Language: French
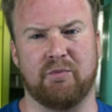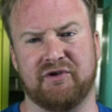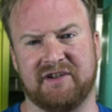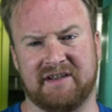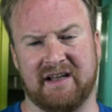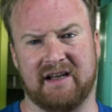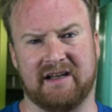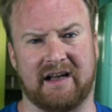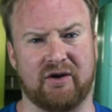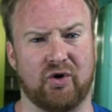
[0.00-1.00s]
On peut
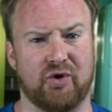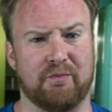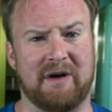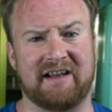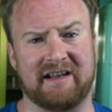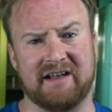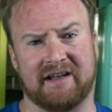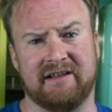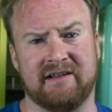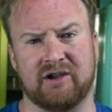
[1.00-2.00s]
citer Gregorio Paltrinieri,